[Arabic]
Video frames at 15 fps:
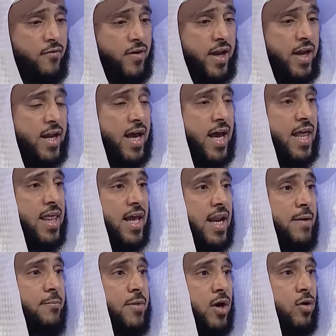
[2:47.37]
فإن هذا
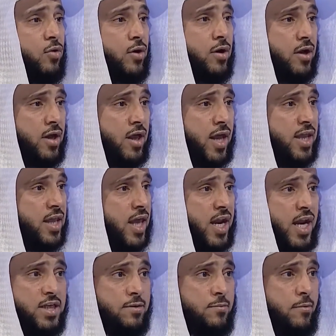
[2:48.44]
لم يكن قد
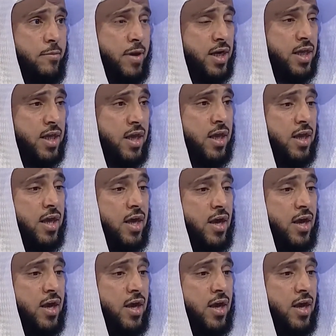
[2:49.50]
خرج من ملكه